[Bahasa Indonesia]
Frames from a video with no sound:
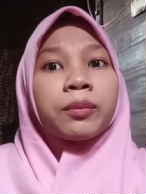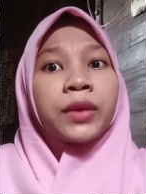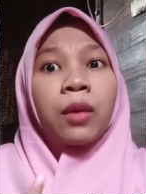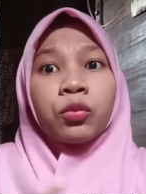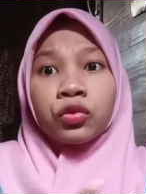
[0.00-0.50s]

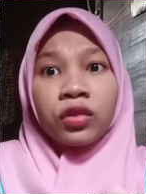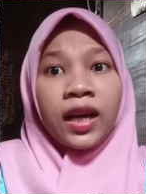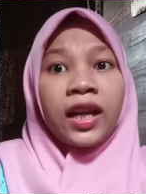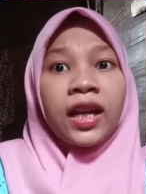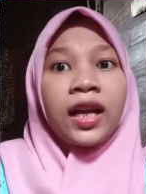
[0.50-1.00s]

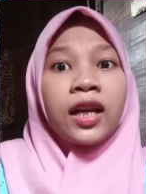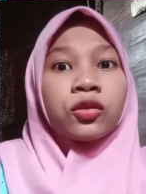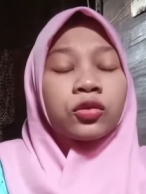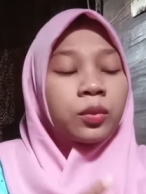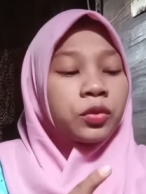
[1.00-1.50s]
pramuka lah
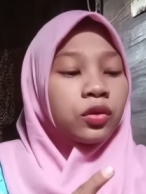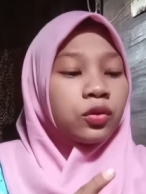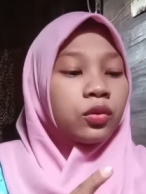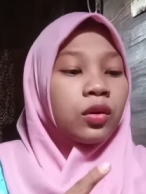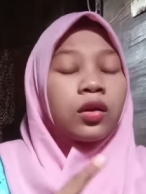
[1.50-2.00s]
terus habis
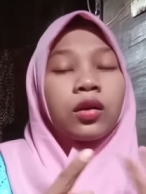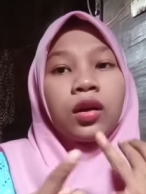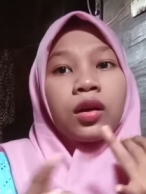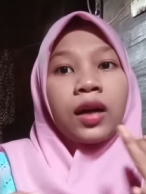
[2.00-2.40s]
itu e,